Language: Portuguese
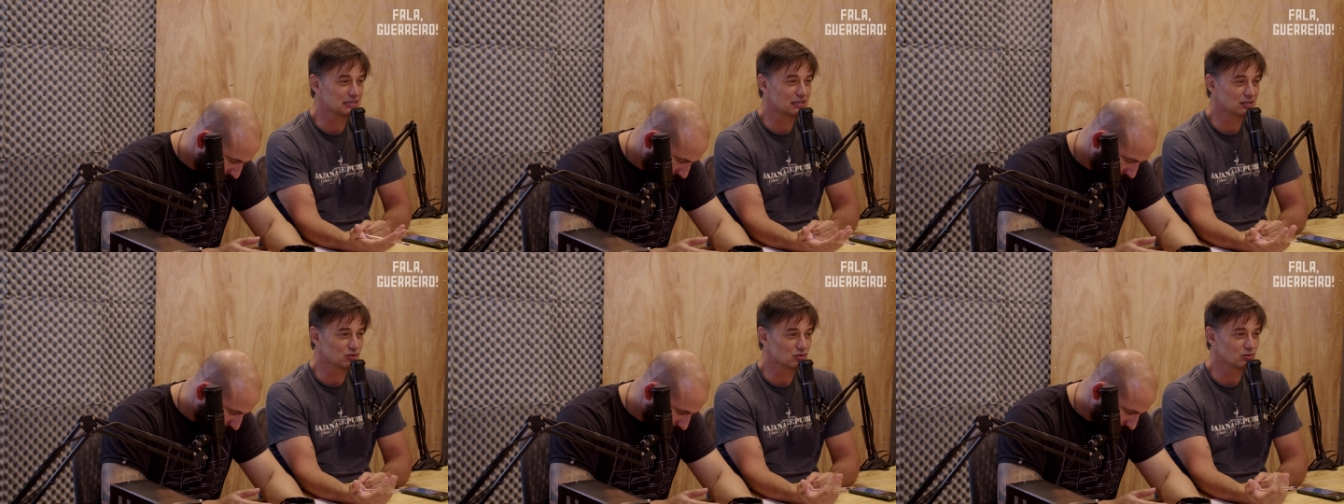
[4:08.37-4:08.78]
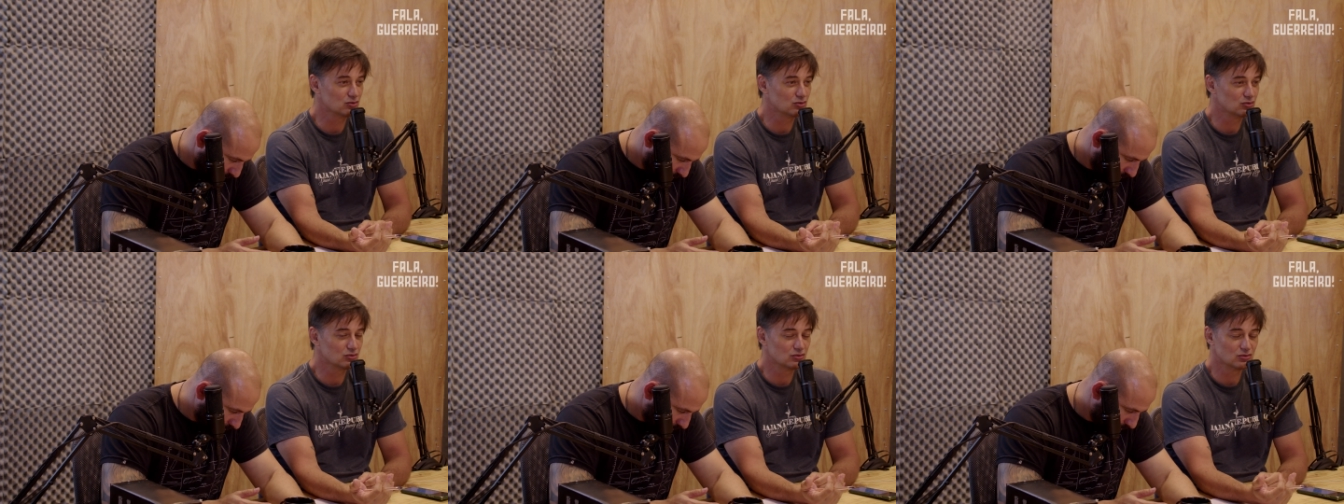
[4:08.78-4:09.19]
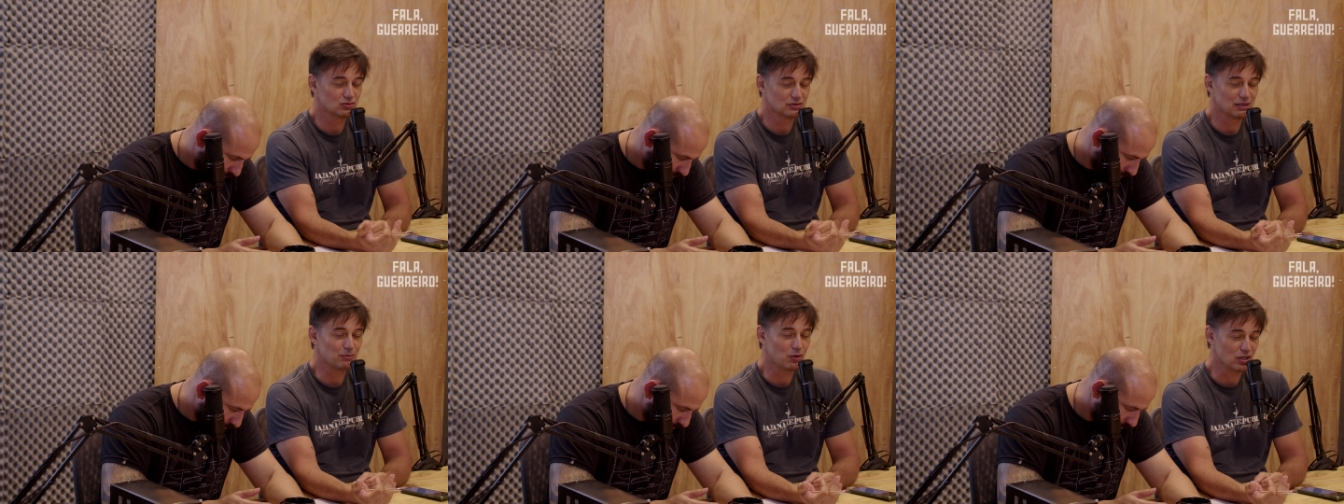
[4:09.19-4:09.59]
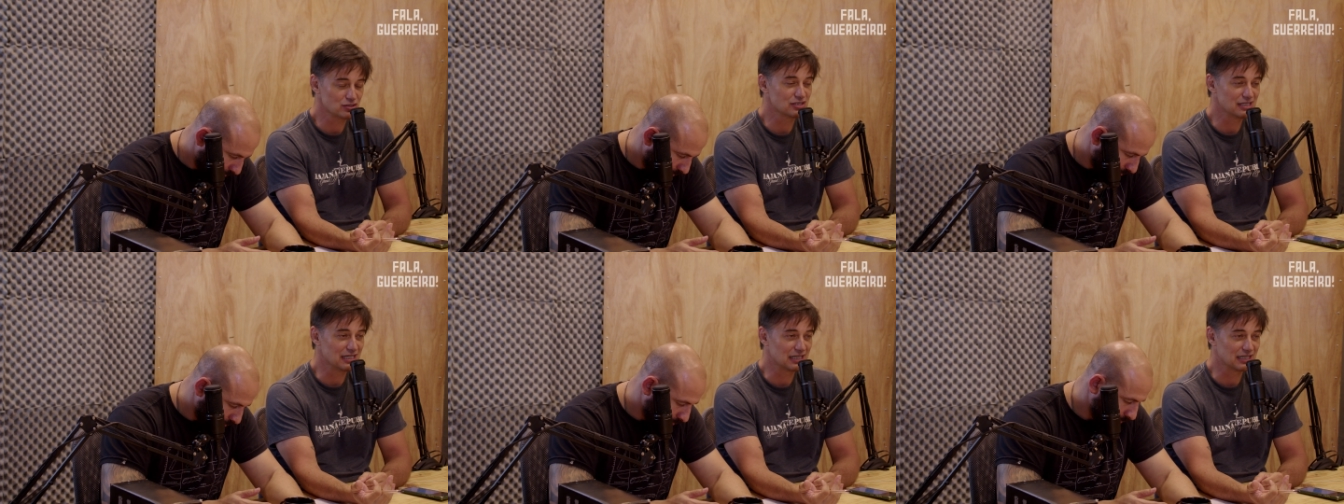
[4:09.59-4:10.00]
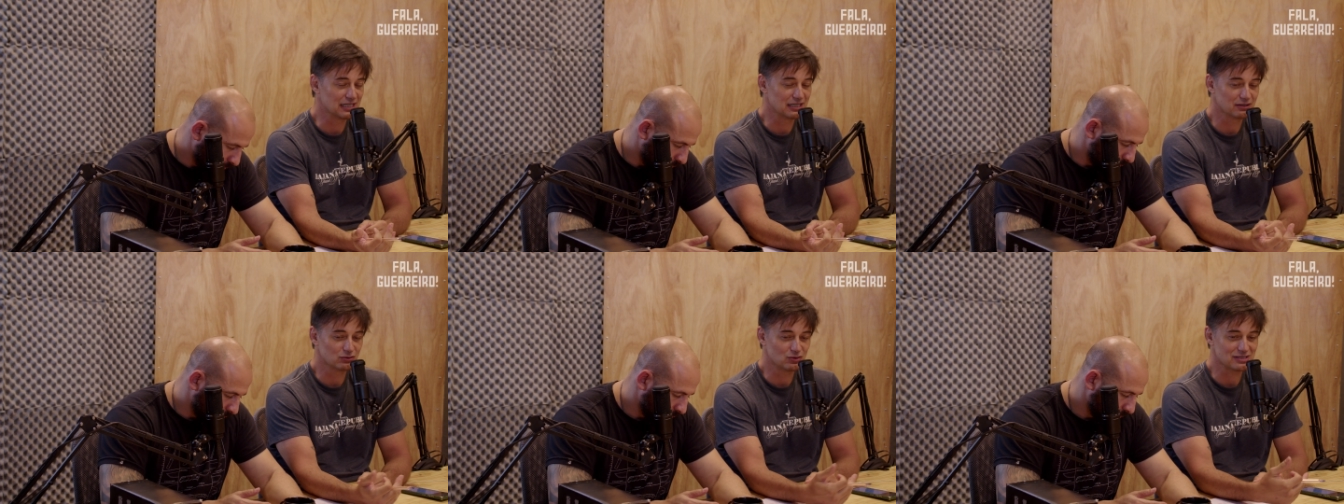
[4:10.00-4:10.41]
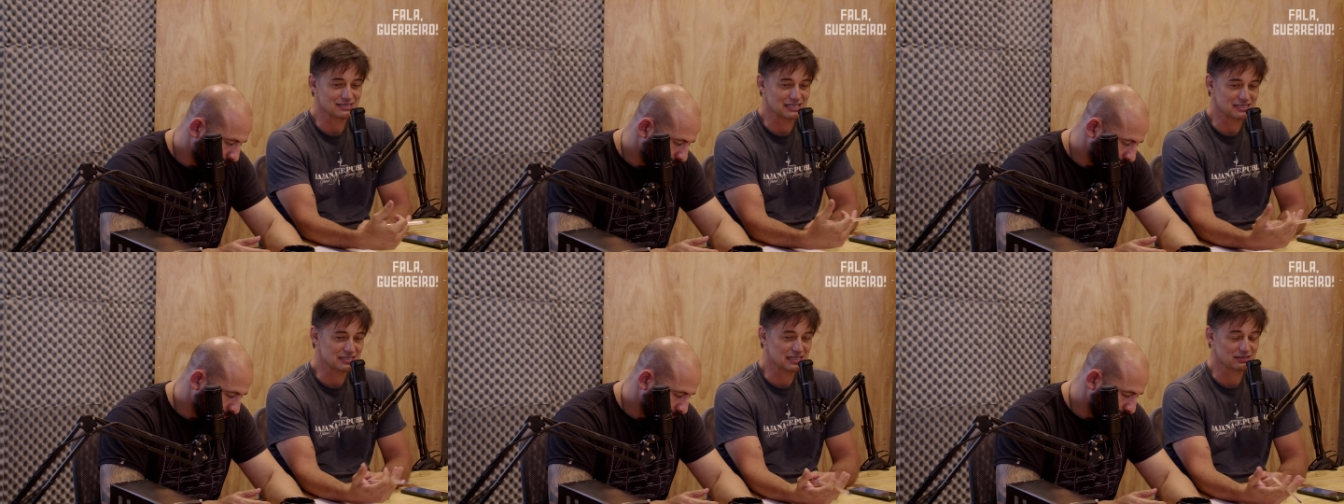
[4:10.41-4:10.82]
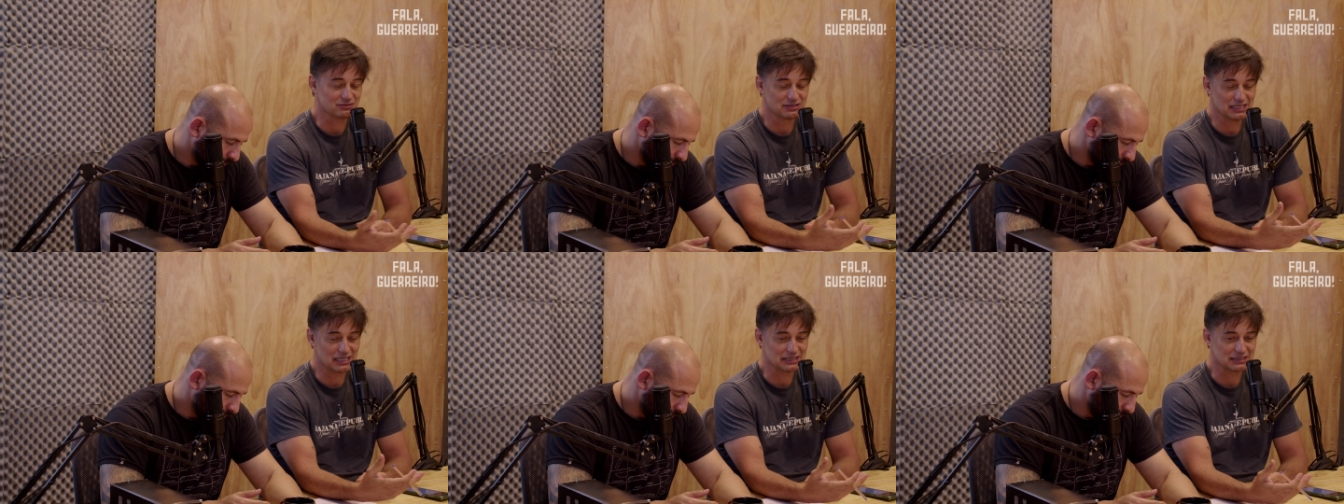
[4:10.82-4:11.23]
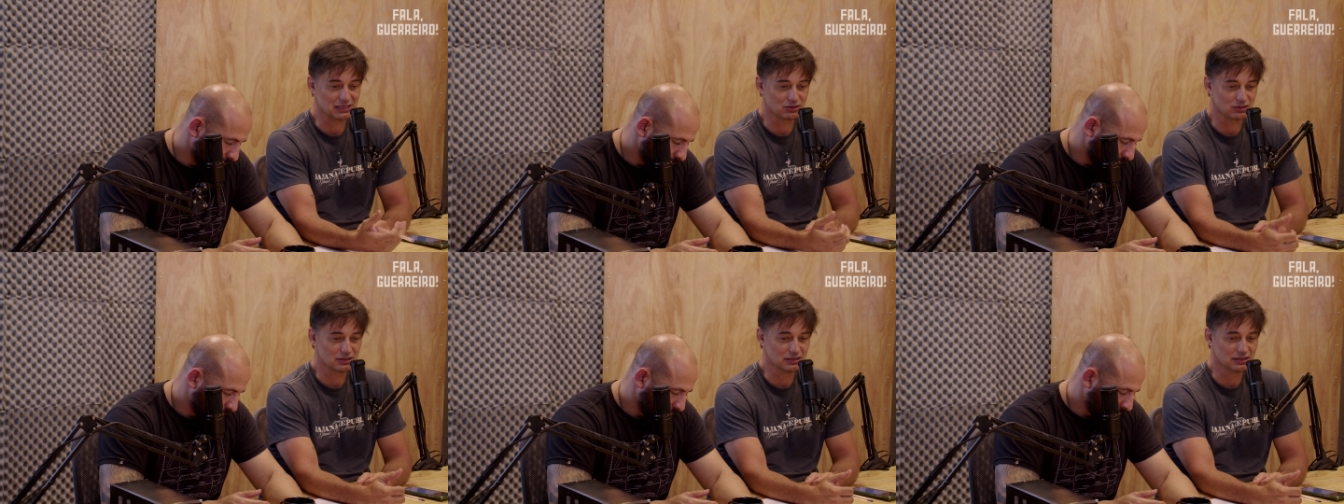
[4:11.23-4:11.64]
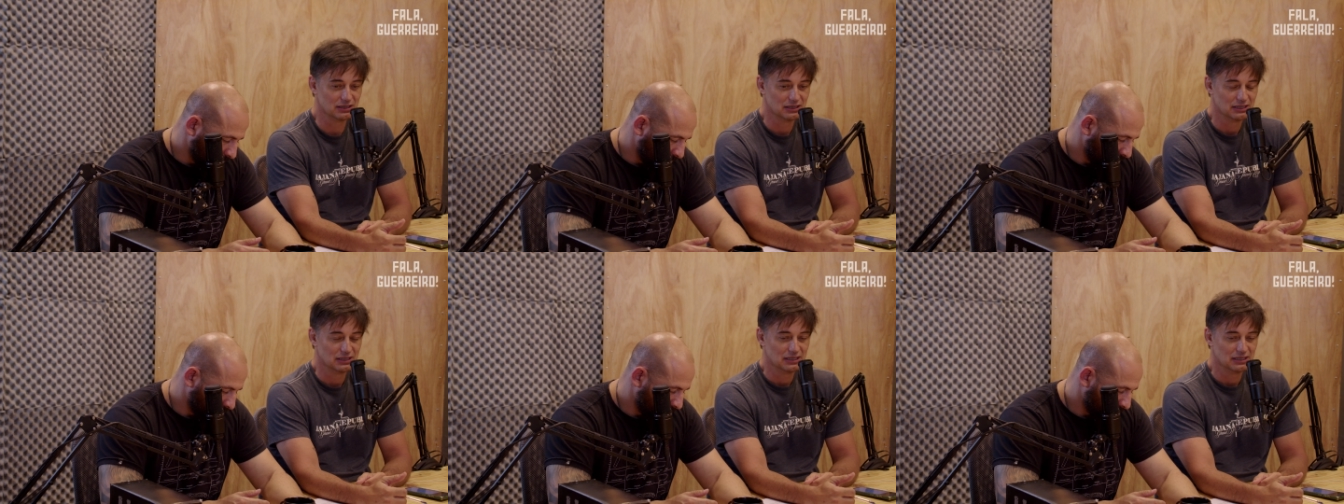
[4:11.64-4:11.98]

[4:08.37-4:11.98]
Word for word: da, do, do, do, da morte dela, né? Do assassinato dela, tal, que...